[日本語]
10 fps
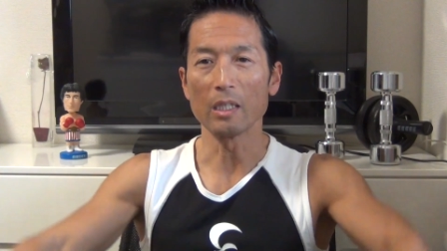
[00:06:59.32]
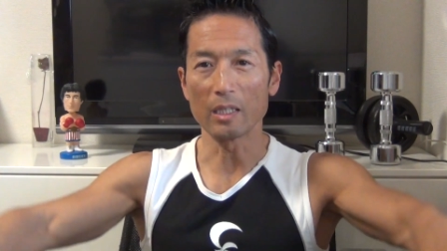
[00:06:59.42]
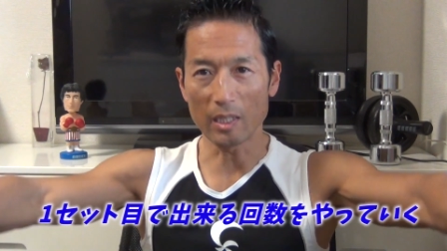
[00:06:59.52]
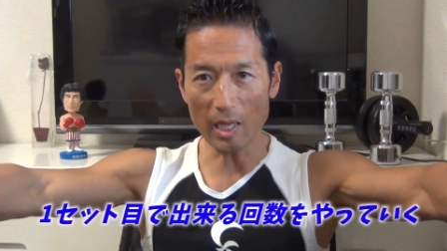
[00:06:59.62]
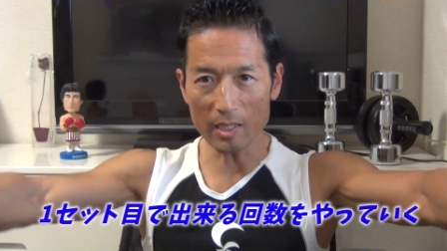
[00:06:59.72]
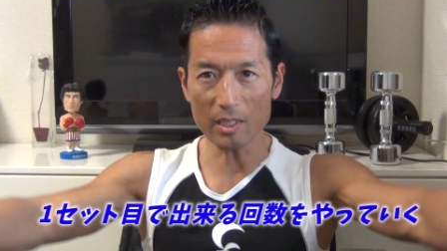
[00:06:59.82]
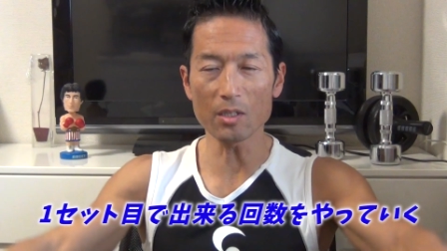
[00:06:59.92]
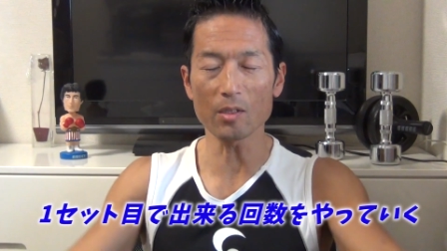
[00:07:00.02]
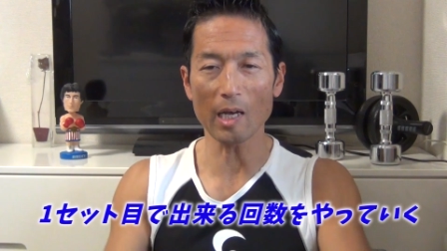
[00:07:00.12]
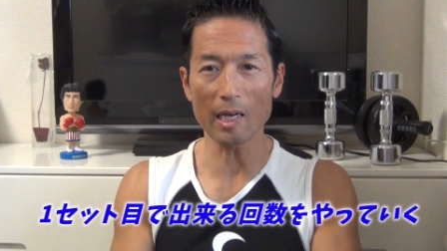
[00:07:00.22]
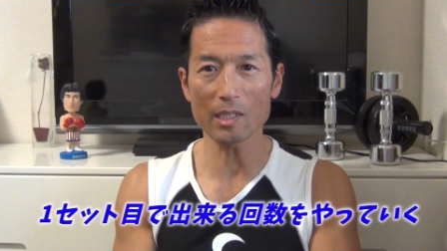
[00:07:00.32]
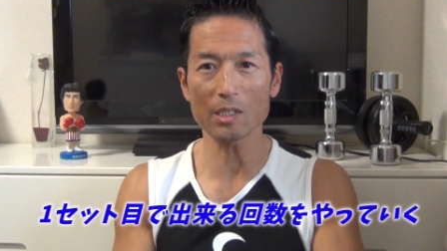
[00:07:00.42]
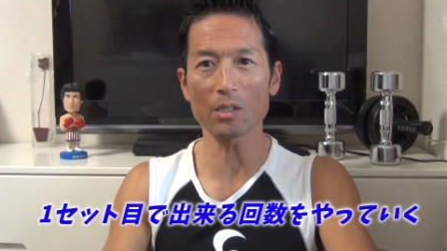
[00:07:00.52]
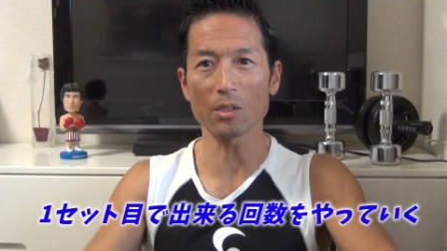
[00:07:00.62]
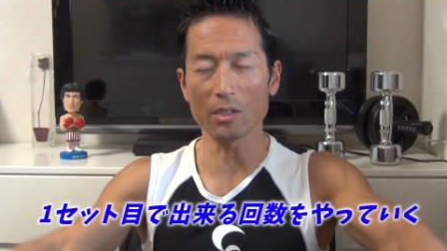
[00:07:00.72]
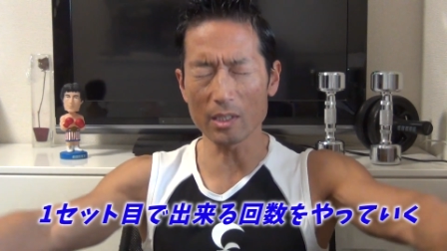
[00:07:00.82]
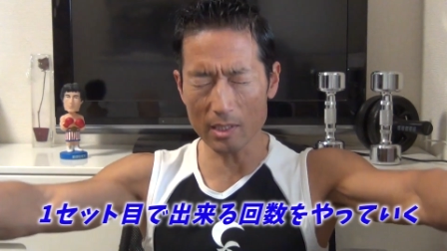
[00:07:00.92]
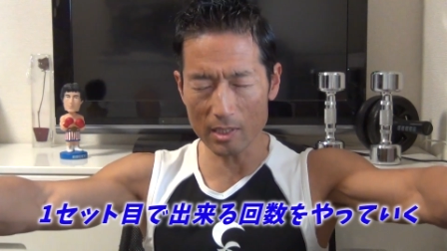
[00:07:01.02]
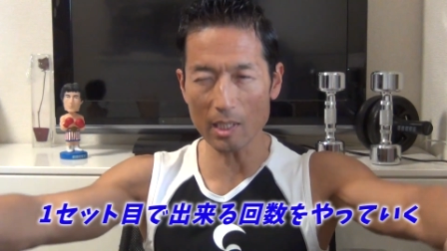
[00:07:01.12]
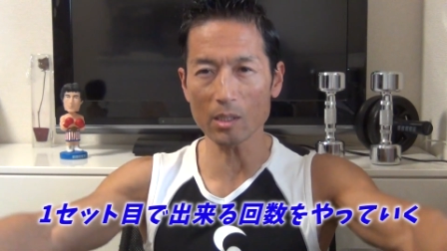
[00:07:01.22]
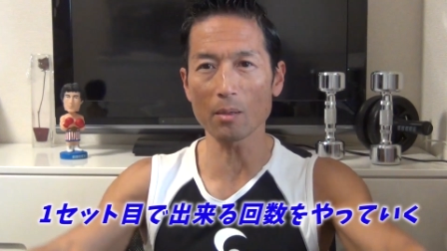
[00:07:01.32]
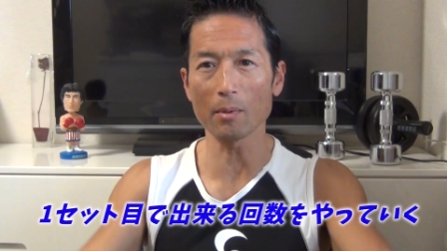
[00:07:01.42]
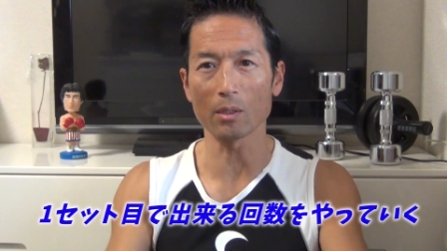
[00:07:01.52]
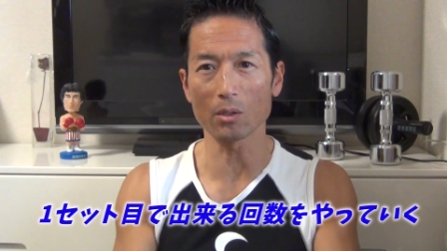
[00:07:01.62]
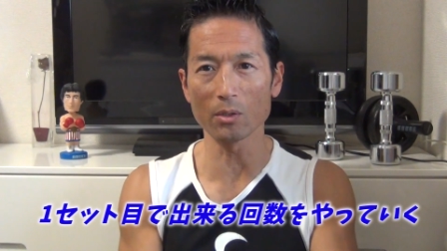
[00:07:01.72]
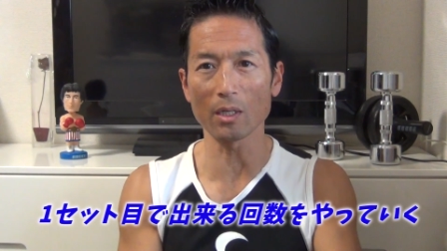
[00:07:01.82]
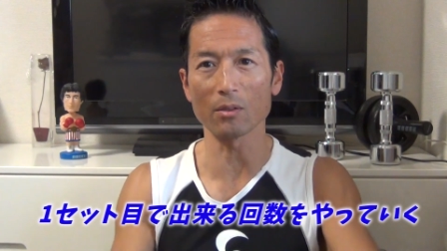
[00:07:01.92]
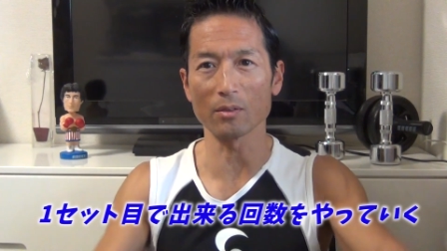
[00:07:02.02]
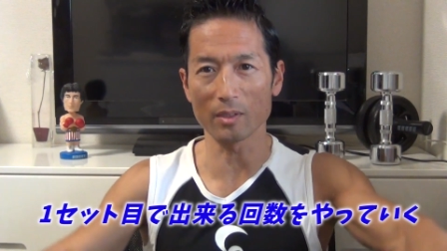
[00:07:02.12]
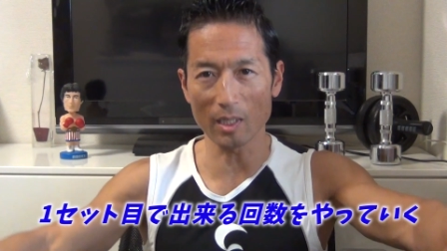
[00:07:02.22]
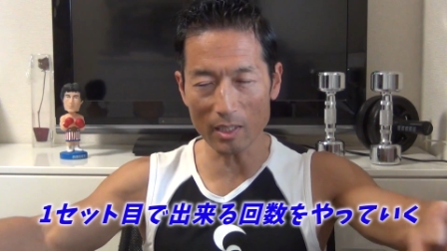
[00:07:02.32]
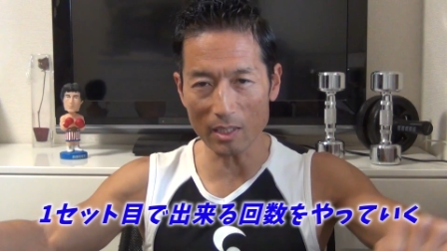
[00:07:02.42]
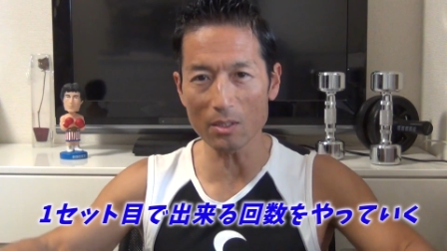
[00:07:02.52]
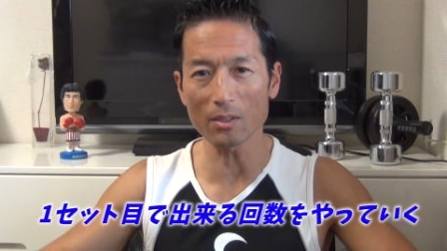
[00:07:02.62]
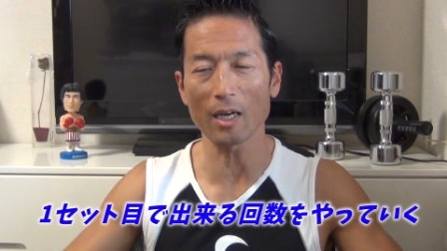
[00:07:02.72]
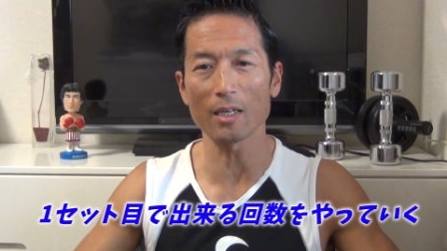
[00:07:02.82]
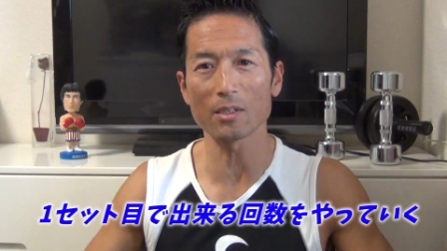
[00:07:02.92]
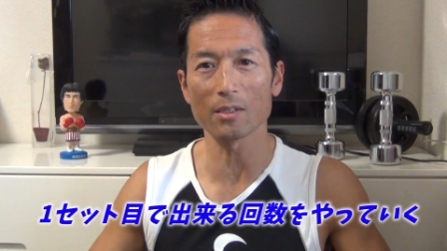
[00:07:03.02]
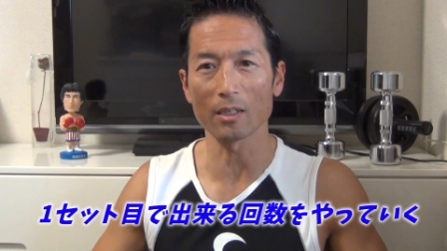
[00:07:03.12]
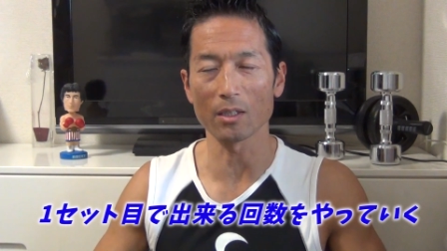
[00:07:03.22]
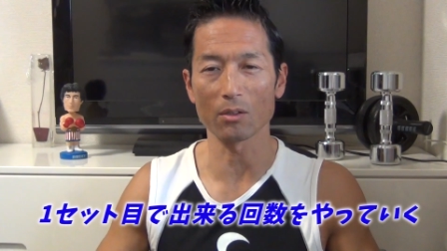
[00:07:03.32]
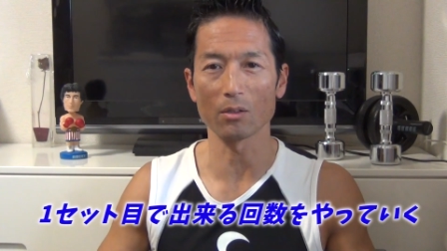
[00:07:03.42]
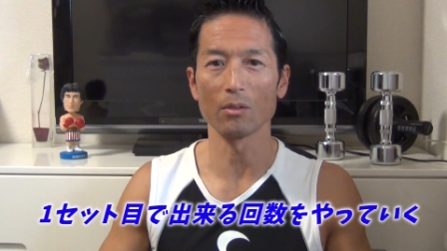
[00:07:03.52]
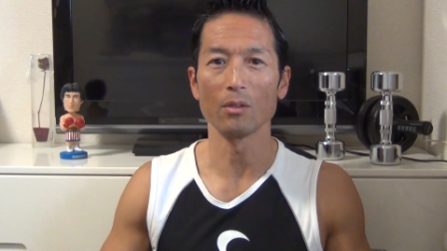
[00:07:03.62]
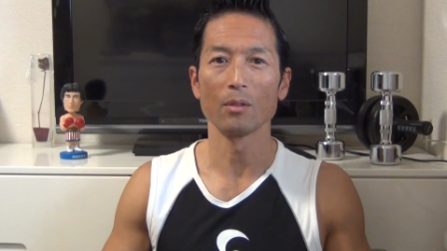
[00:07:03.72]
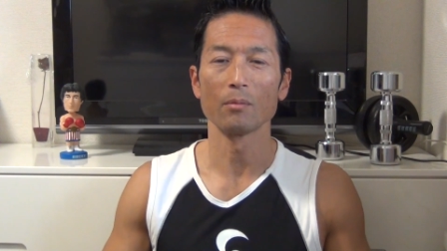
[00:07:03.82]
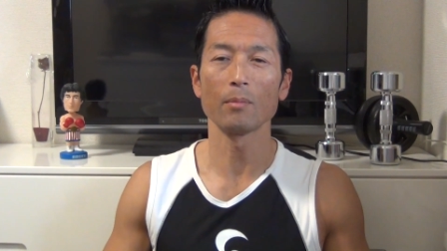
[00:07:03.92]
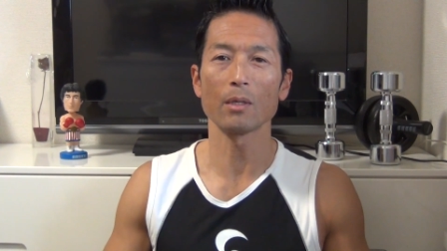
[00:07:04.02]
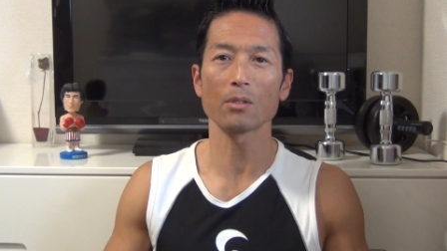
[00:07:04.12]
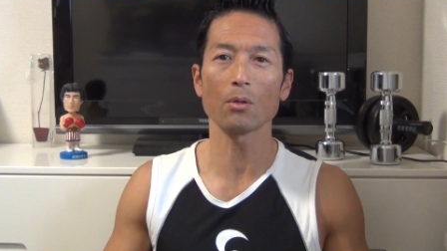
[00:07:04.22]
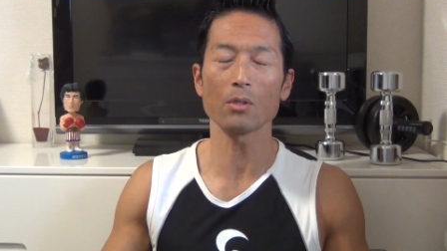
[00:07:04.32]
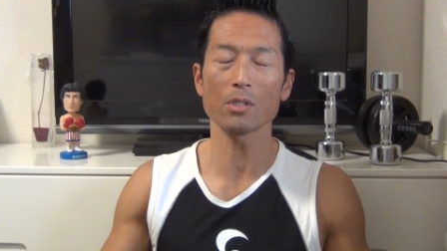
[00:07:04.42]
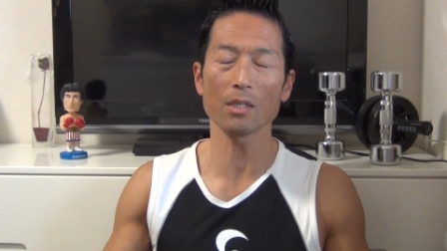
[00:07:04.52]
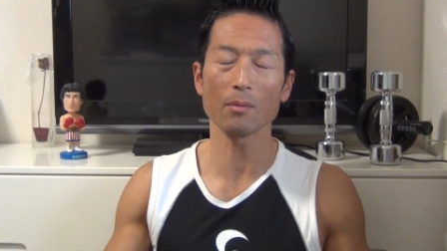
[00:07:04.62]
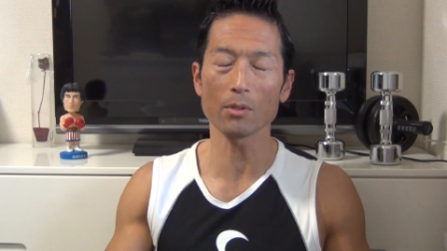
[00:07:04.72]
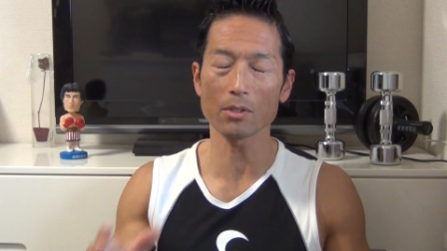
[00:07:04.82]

できる回数1セット目とにかくできる回数やっていく。まあ正直も